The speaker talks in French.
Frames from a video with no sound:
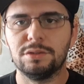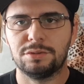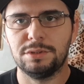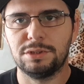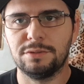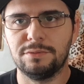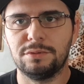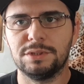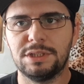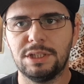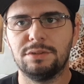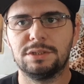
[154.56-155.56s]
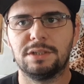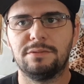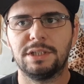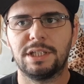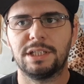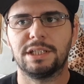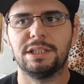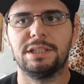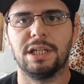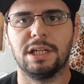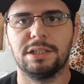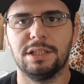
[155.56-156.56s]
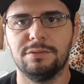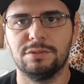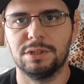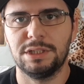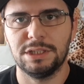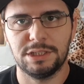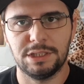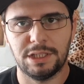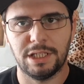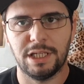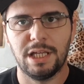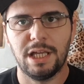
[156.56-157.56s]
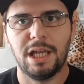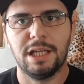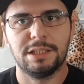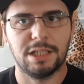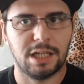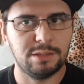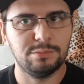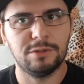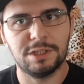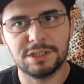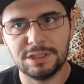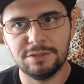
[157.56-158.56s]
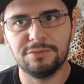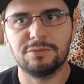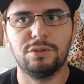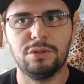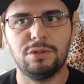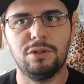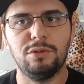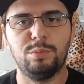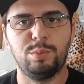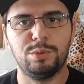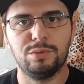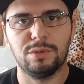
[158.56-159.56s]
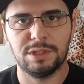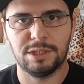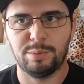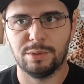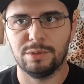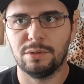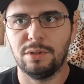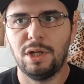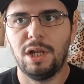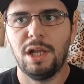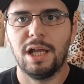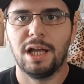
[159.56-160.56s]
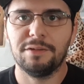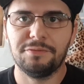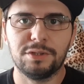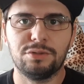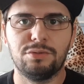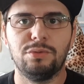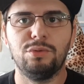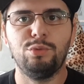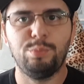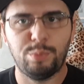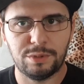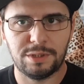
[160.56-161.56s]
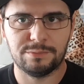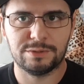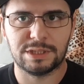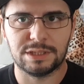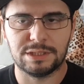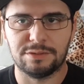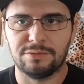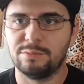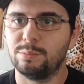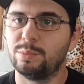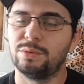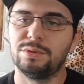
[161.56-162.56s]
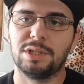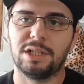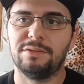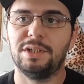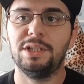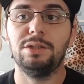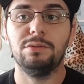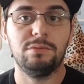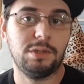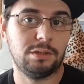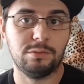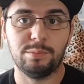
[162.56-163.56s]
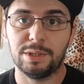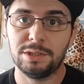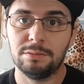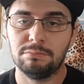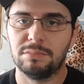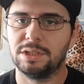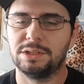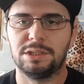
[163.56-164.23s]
je vous conseille de savoir quel trait de caractère vous souhaitez qu'il ait. Calme ou actif, collant ou plutôt indépendant, affectueux ou peu démonstratif, pour le travail ou la compagnie, etc.